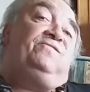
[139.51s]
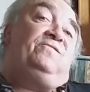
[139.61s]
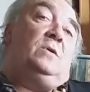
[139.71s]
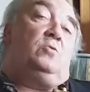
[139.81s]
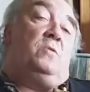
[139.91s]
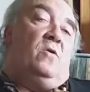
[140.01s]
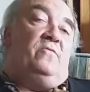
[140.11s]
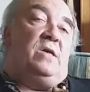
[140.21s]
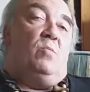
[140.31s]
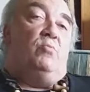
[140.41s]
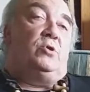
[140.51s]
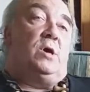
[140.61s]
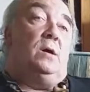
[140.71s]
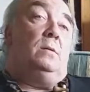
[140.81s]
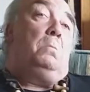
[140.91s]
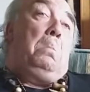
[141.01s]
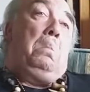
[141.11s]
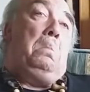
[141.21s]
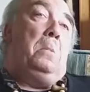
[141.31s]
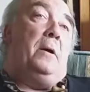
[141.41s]
je lui ai envoyé mon bouquin.
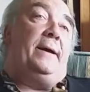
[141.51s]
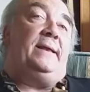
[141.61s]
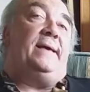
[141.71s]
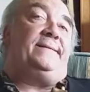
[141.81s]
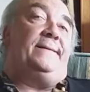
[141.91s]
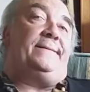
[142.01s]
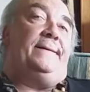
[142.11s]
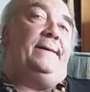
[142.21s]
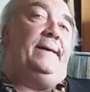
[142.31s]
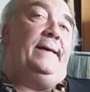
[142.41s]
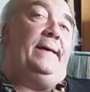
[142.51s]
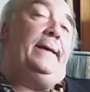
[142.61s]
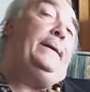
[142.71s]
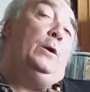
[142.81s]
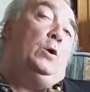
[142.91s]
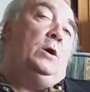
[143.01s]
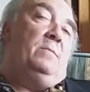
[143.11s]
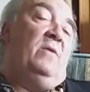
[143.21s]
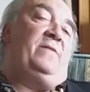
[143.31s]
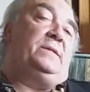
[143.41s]
Moi, il a été très
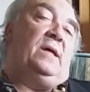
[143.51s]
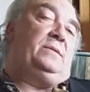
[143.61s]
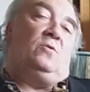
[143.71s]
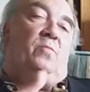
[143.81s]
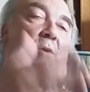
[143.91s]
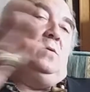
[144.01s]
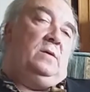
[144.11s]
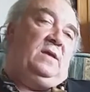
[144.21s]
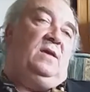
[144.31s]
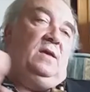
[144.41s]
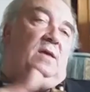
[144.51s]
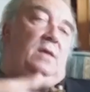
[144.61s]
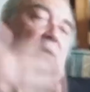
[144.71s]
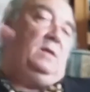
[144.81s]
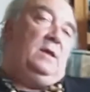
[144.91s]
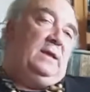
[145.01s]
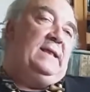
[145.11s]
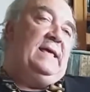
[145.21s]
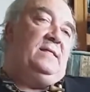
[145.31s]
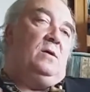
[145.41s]
Enfin, ça se comprend.
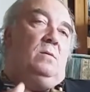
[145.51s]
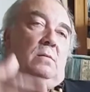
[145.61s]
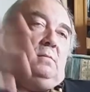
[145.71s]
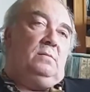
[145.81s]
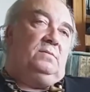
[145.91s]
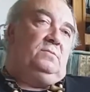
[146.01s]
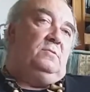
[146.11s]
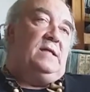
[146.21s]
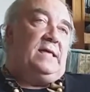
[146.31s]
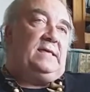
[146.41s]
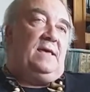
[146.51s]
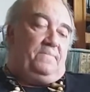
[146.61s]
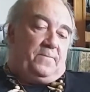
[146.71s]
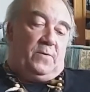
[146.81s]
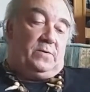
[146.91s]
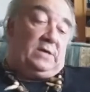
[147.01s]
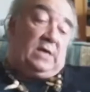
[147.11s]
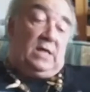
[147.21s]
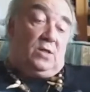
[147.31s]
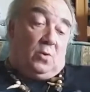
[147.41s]
Il, est dans une équipe euh,
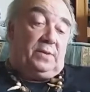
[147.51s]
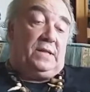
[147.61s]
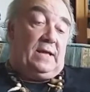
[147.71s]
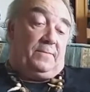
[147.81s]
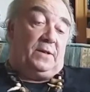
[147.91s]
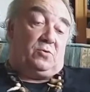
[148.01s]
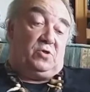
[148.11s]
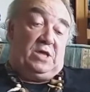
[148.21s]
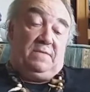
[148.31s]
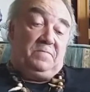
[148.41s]
qui ne considère pas ce que je dis.